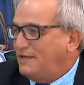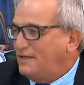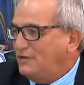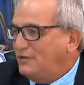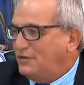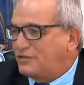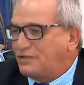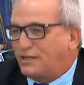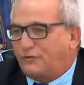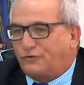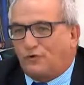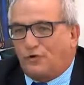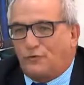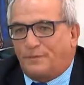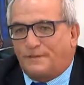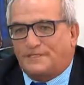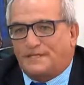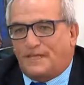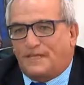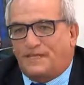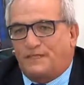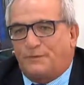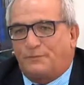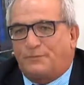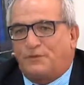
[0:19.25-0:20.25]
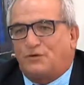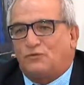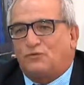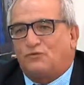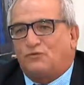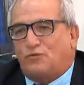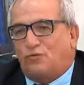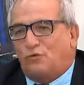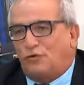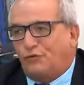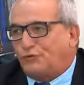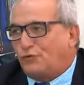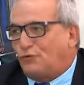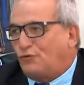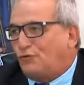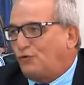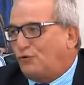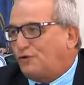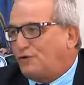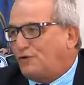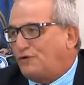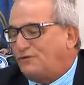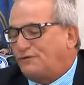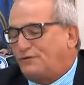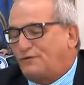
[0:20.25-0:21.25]
Então a trova está aqui de um outro
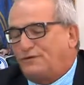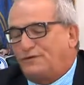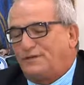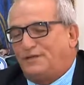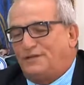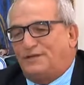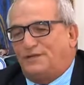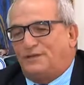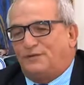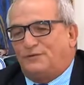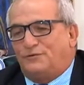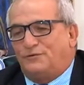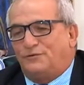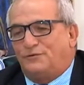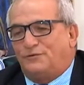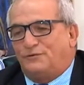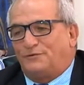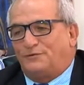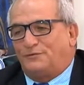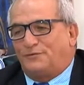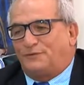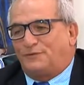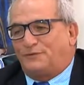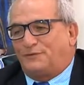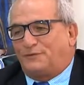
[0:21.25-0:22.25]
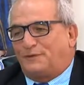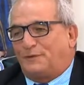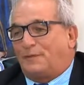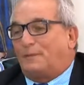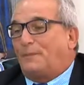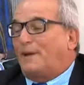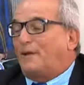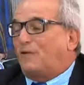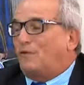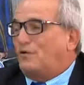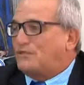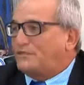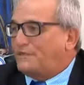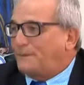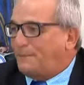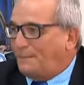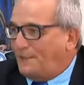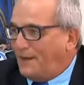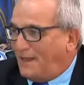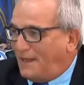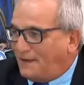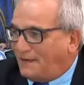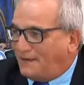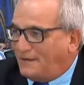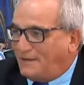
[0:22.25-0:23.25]
órgão que vai Costa
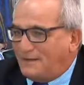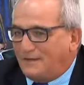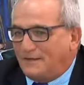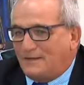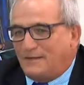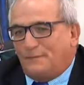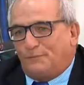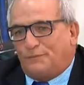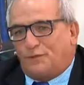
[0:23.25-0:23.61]
Placa,